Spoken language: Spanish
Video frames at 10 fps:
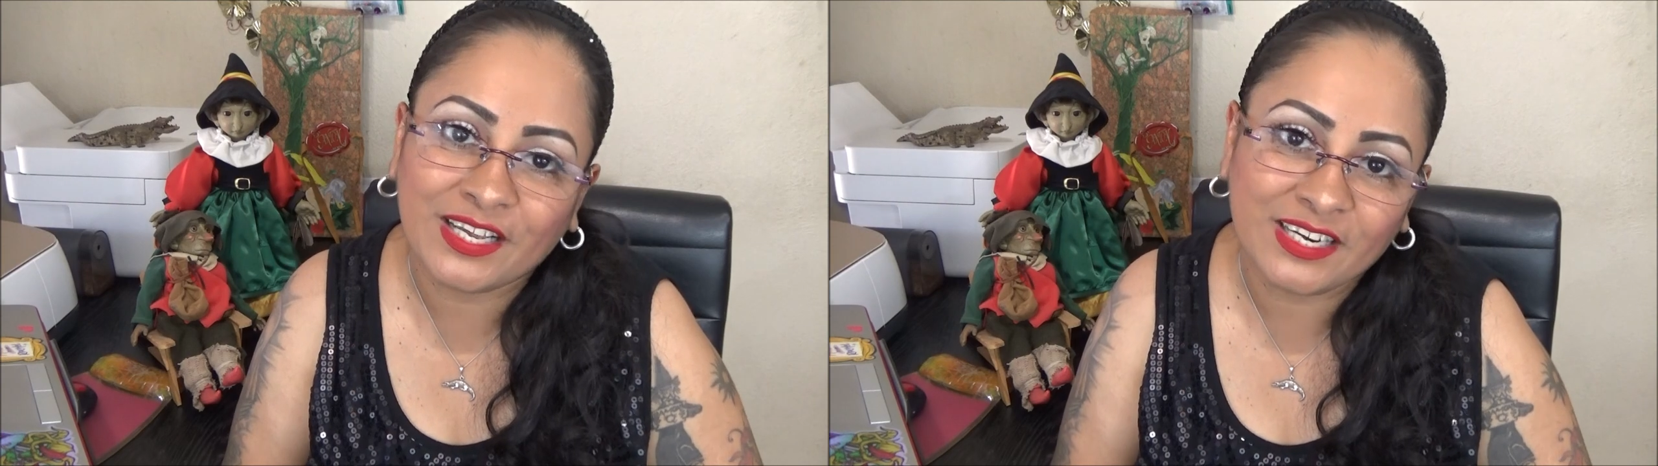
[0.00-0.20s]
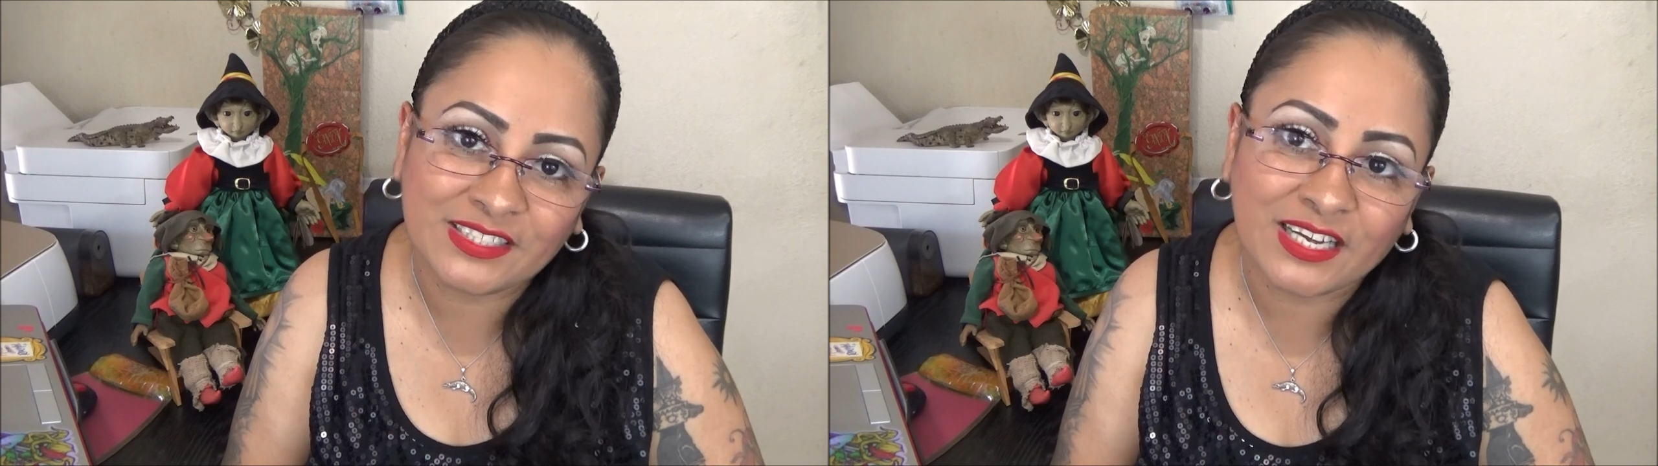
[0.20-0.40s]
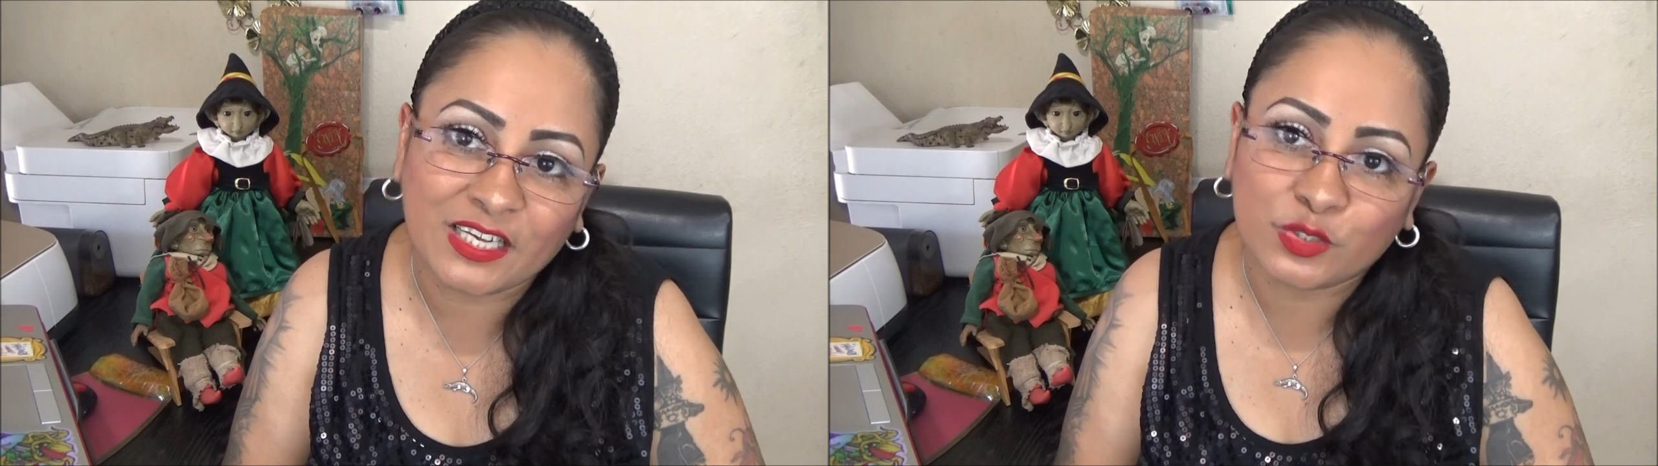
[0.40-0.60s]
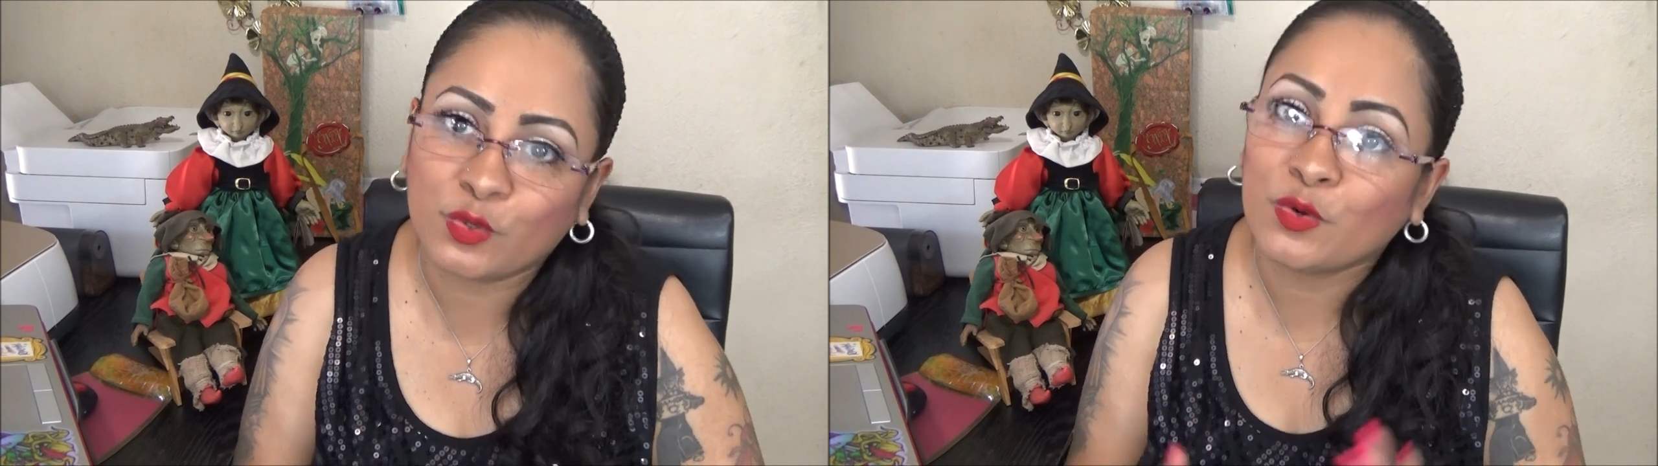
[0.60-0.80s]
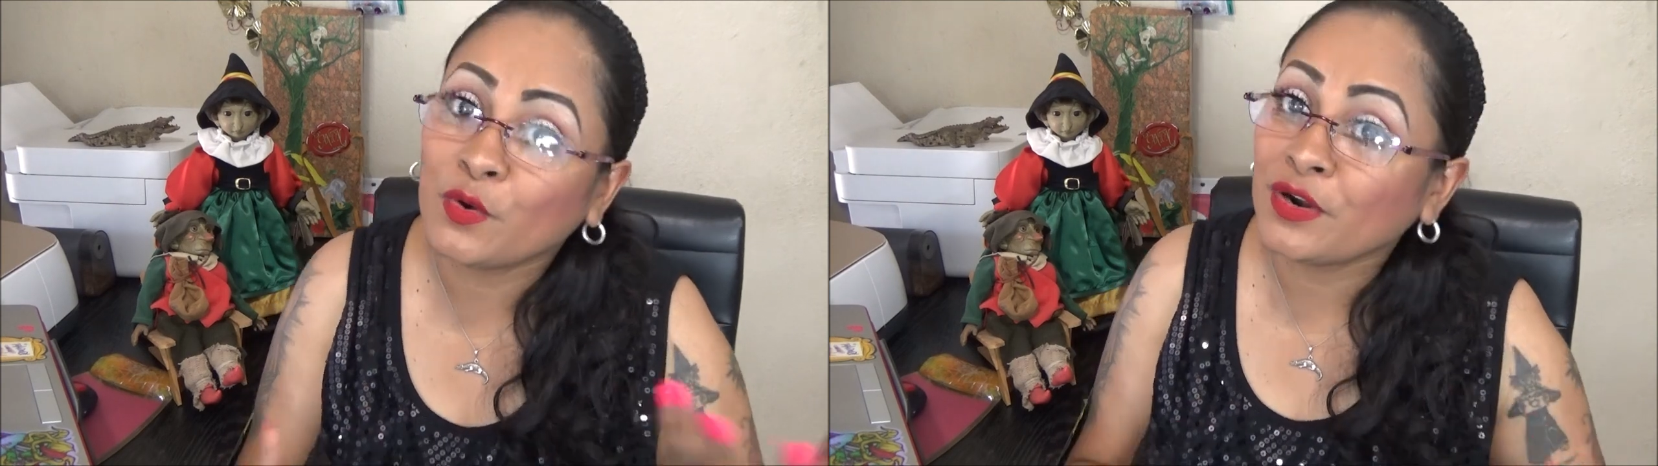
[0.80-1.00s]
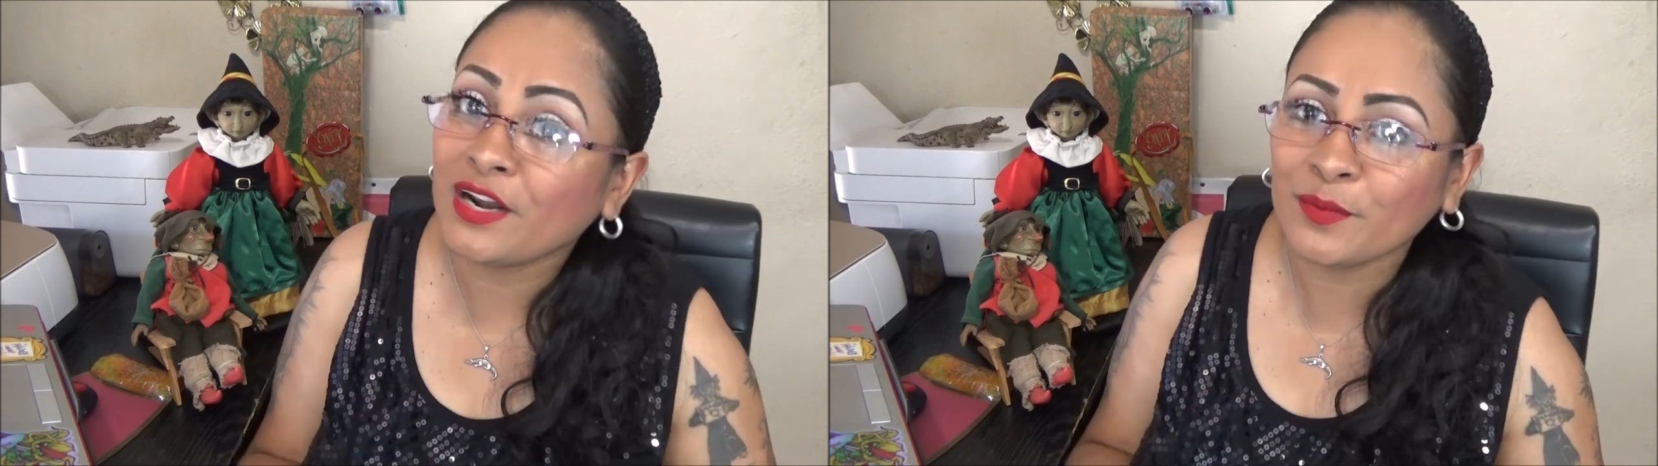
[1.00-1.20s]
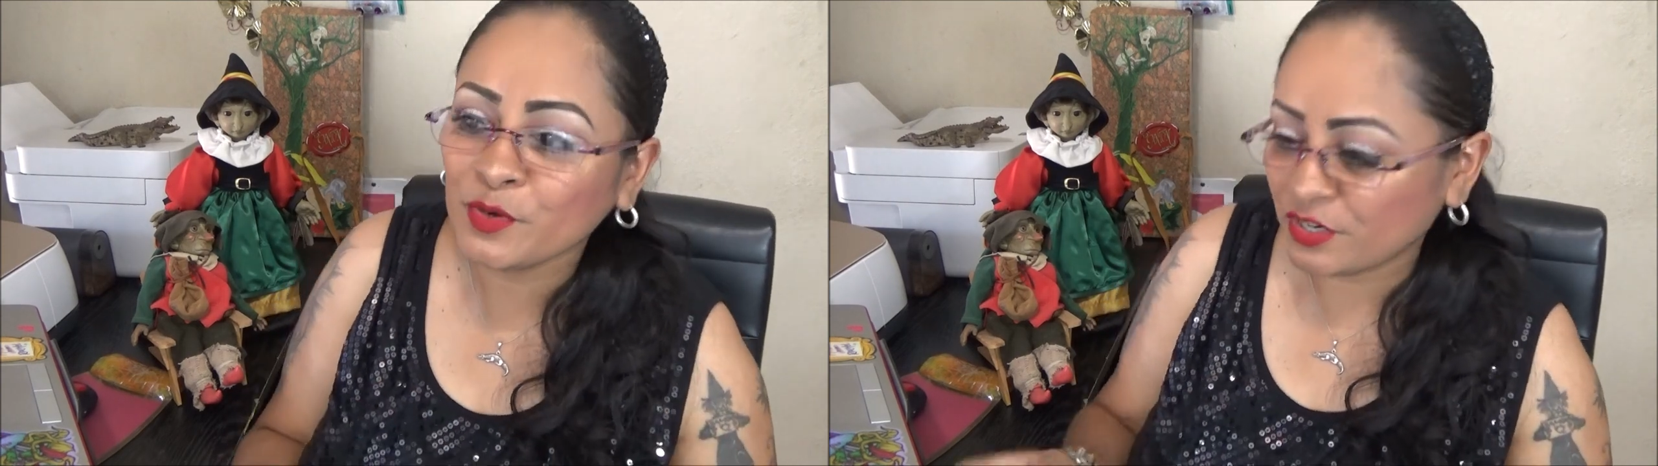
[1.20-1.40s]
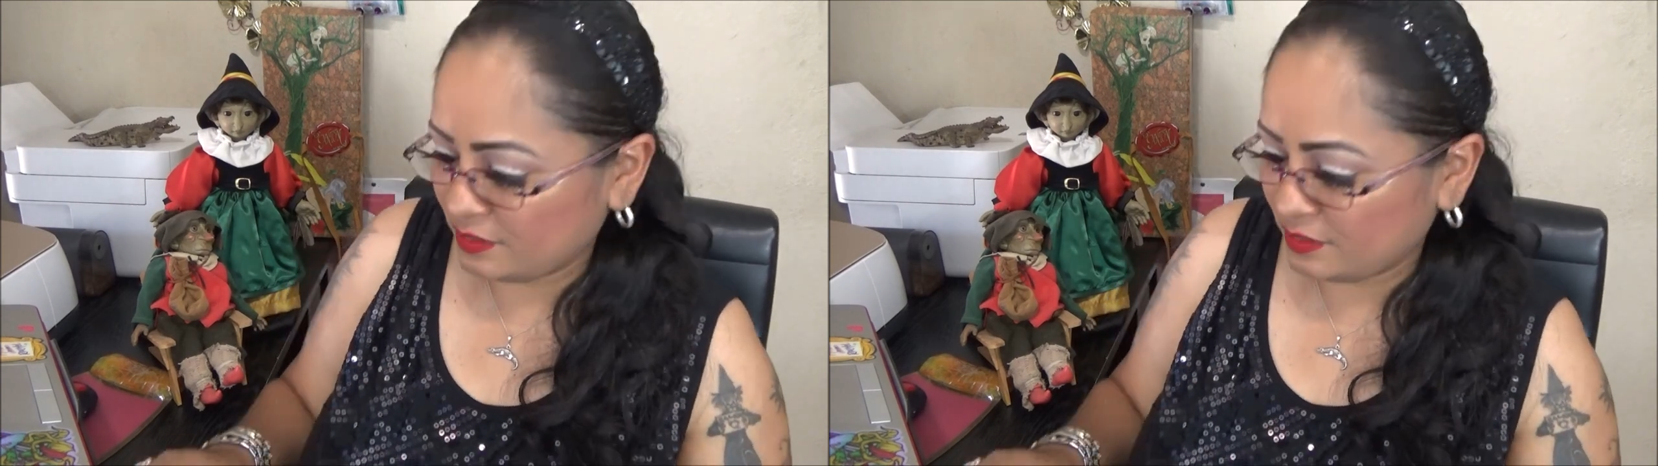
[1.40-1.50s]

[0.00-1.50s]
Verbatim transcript: en este caso con el amor.